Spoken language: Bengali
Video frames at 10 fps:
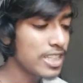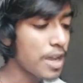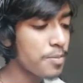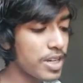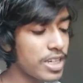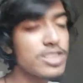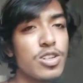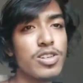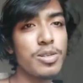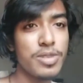তারপর এটা
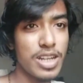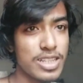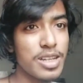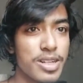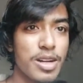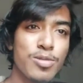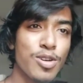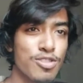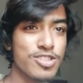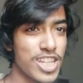যখন আমি রাতে আবার খাবো
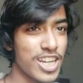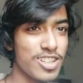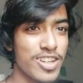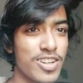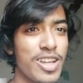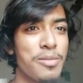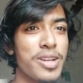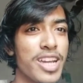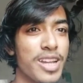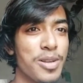তখন সেখান থেকে এটা আমি
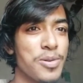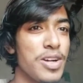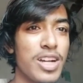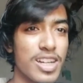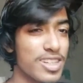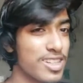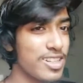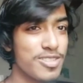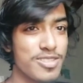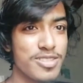খেয়ে নেবো
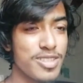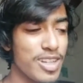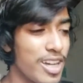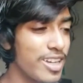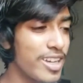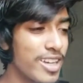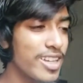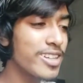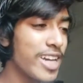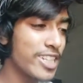কারণ
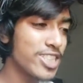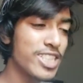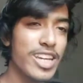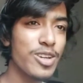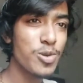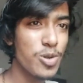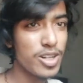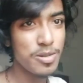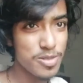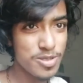একসাথে এটো
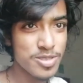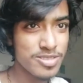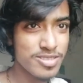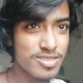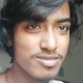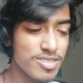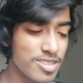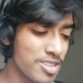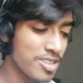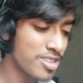করার মতন
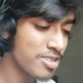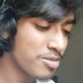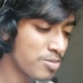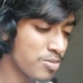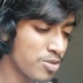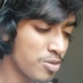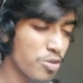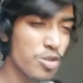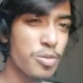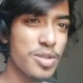কোনো
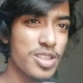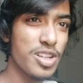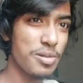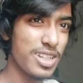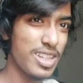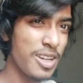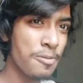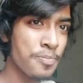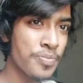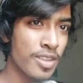মনোবৃত্তি আমাদের নেই
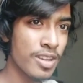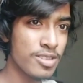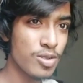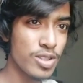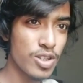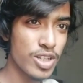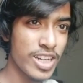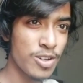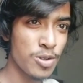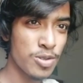তরি তরকারি
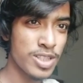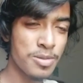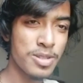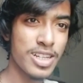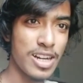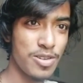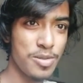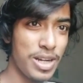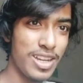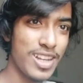এটো করতে আমাদের কারোরই
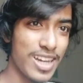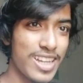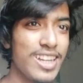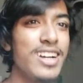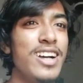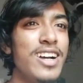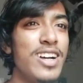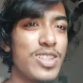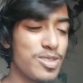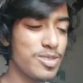ভালো লাগে না
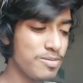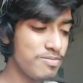তো